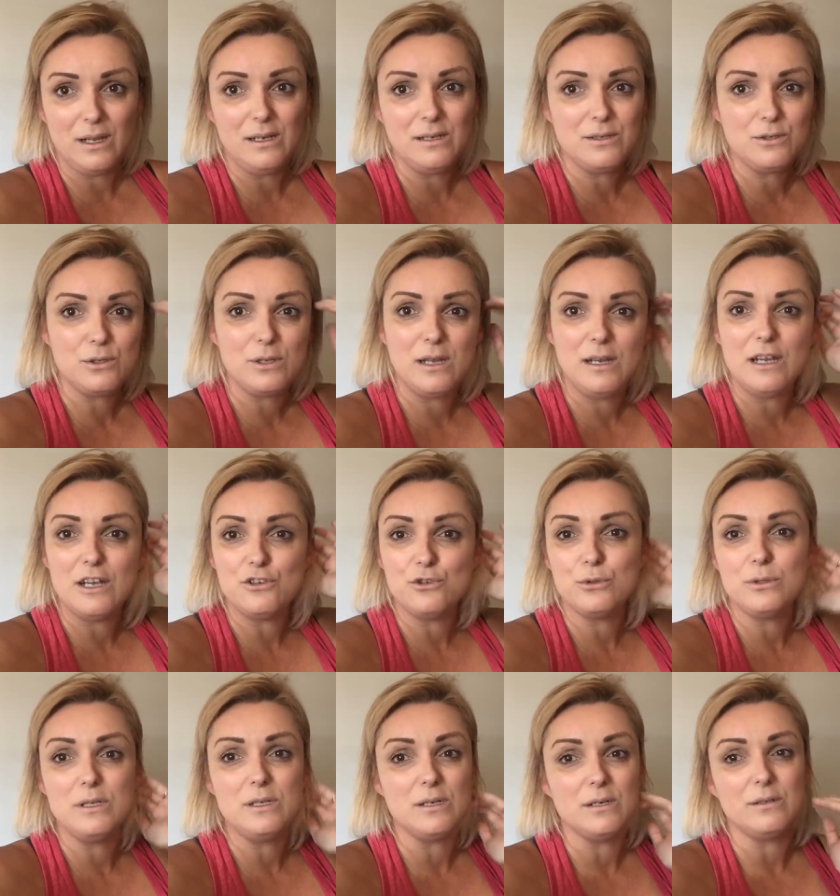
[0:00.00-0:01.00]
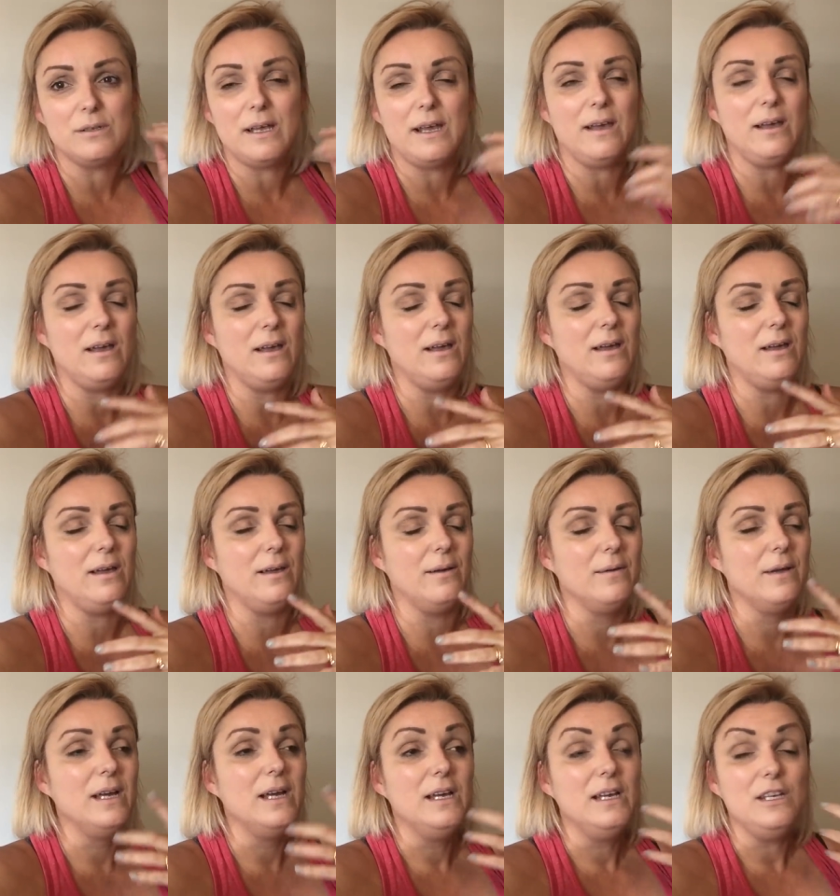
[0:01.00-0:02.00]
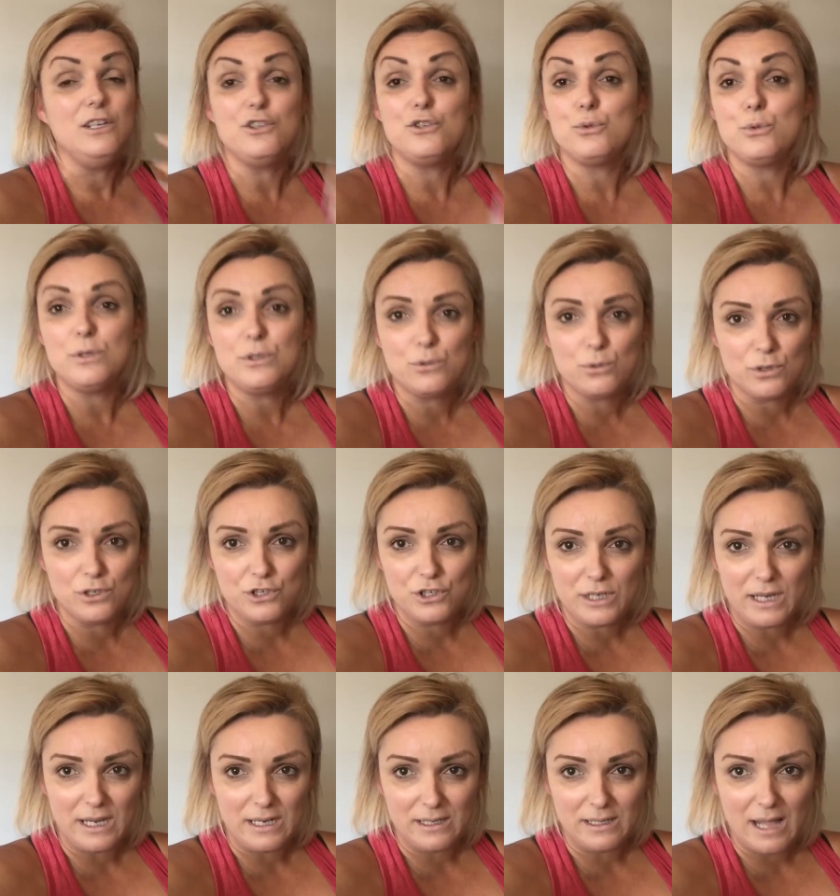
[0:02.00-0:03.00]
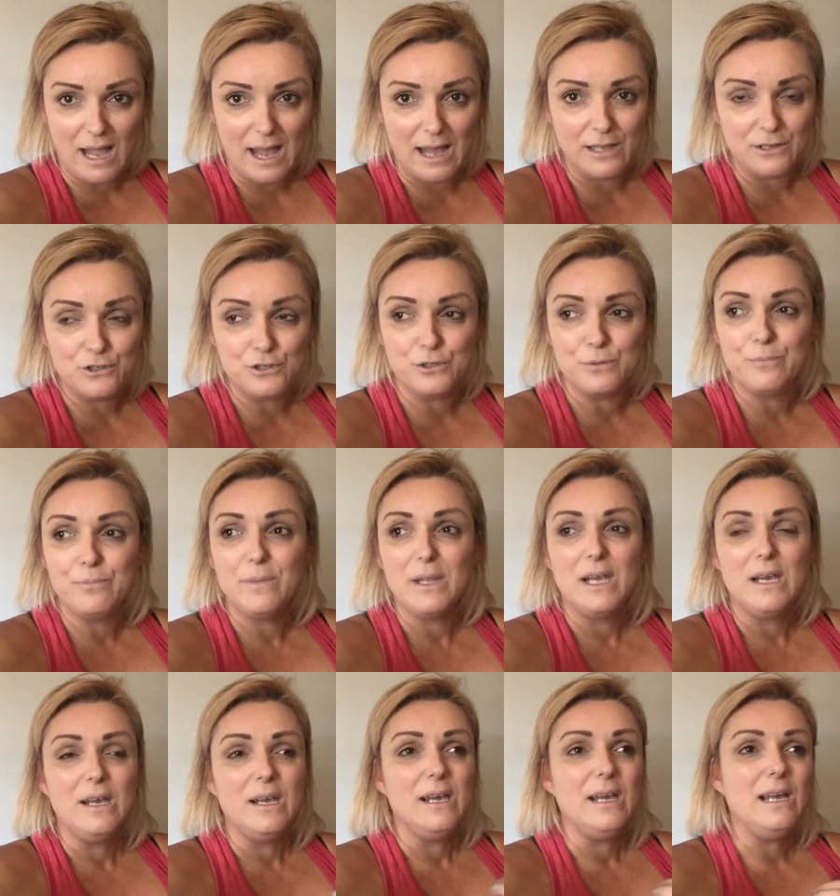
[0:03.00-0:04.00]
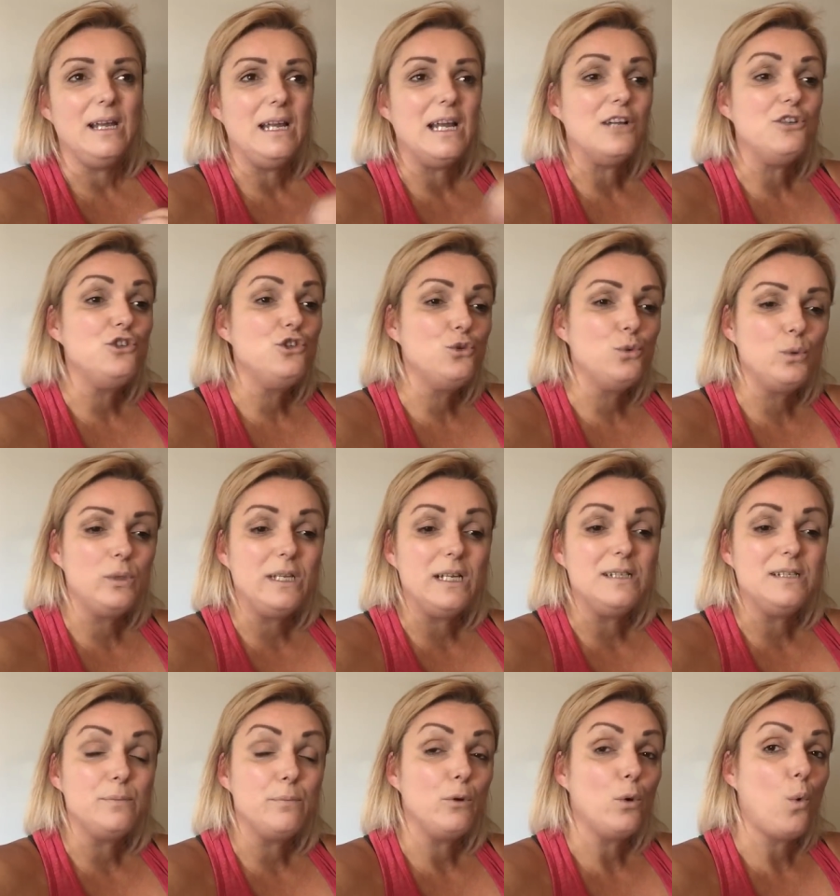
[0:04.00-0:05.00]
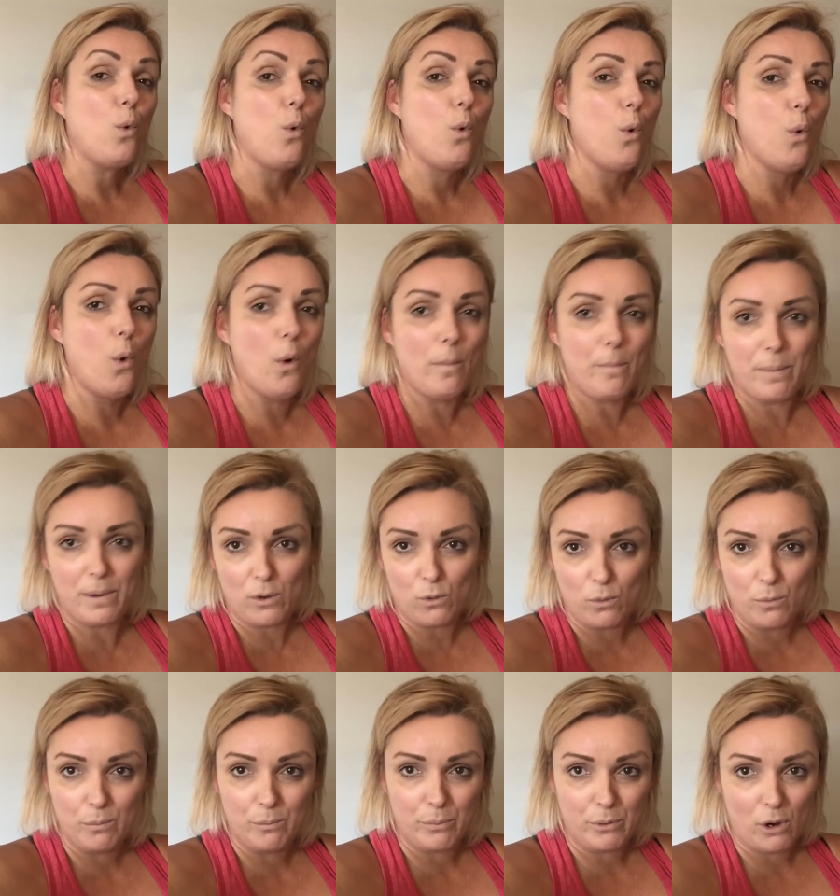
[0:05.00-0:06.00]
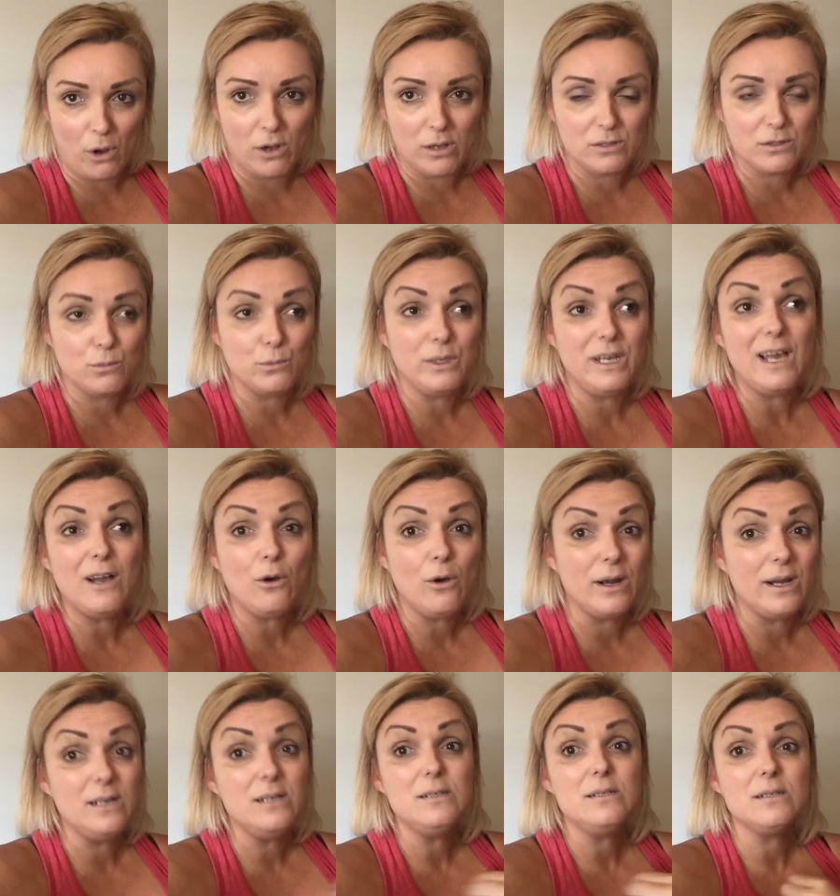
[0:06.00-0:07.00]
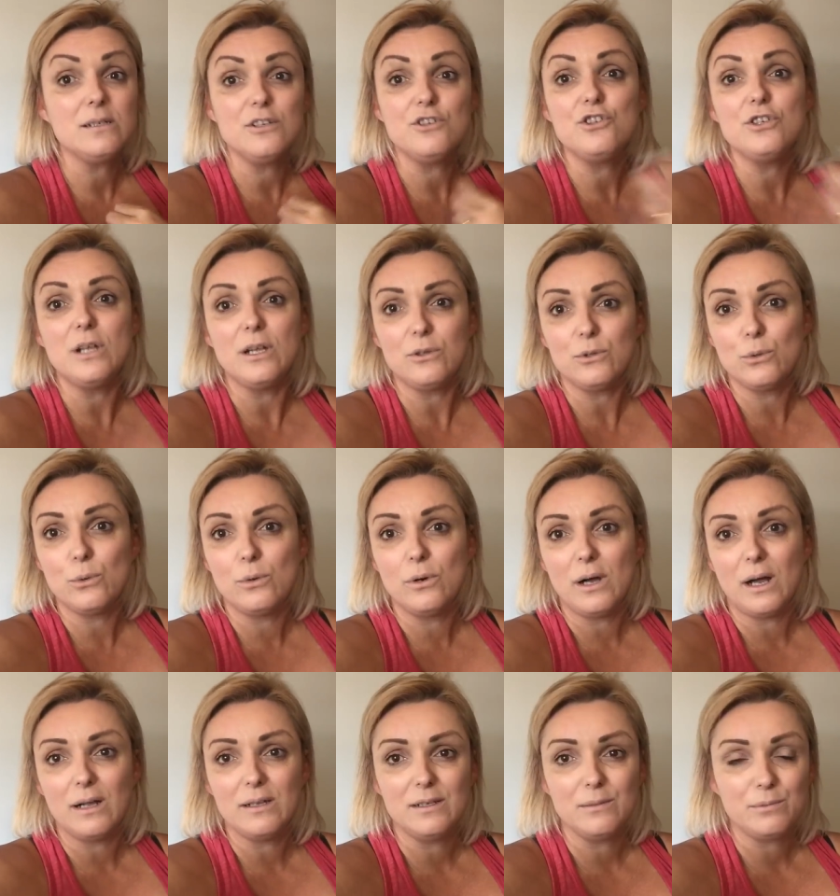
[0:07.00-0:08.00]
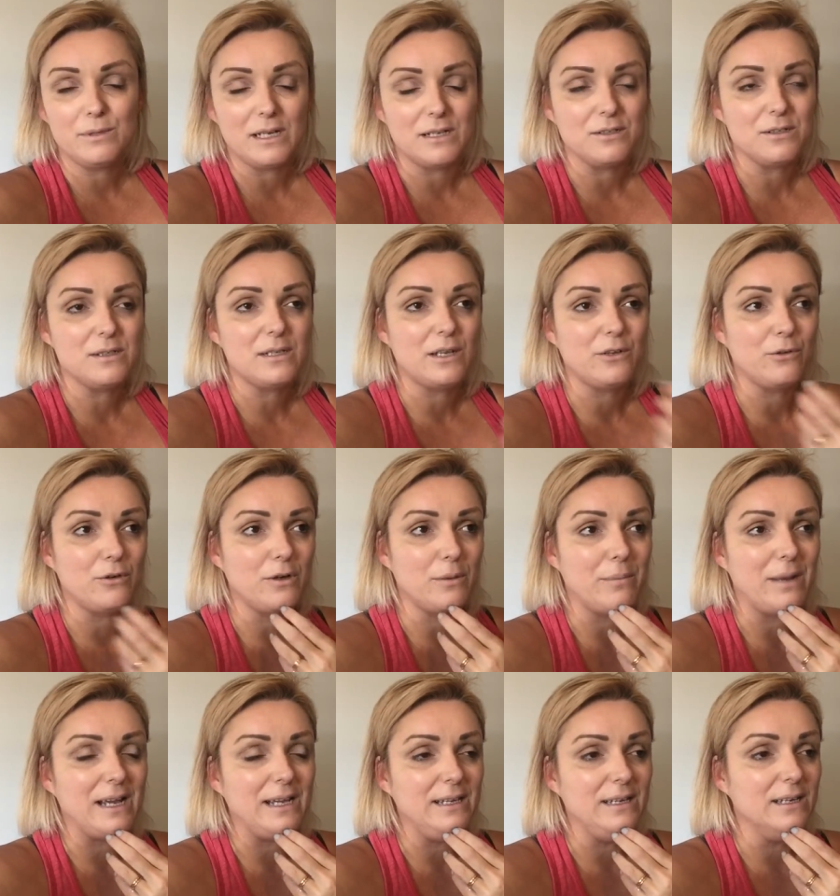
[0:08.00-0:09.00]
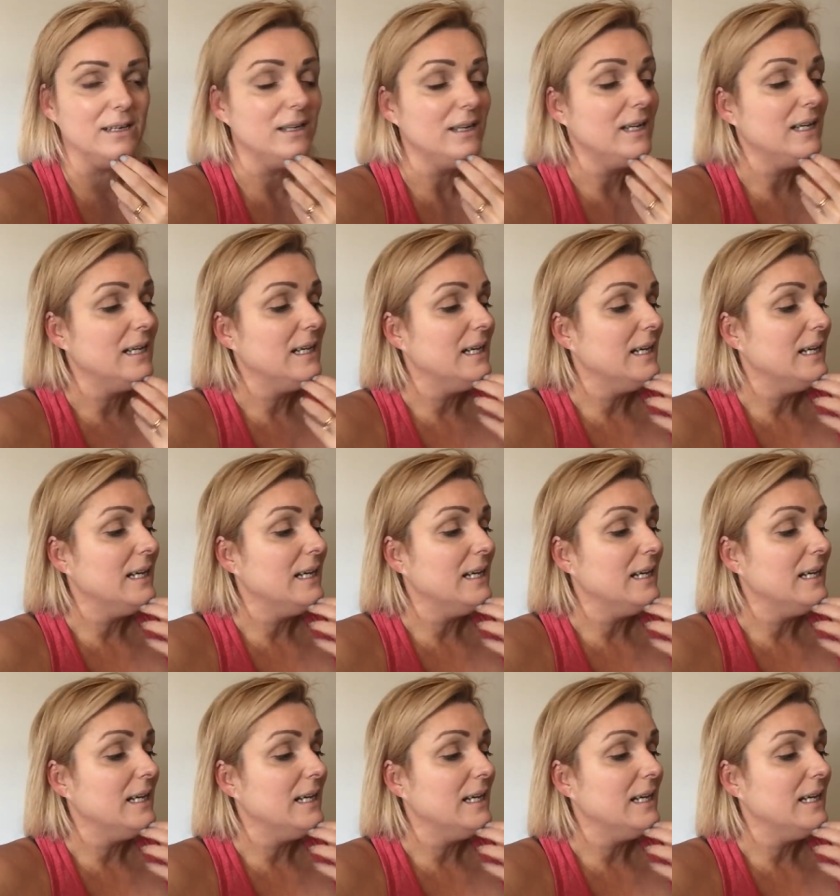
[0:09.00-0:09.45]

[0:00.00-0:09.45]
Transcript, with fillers: Ele, ele ajuda é, instituições de caridade, ele ajuda, ele se preocupa com o próximo e agora ele se candidatou a deputado estadual na Bahia.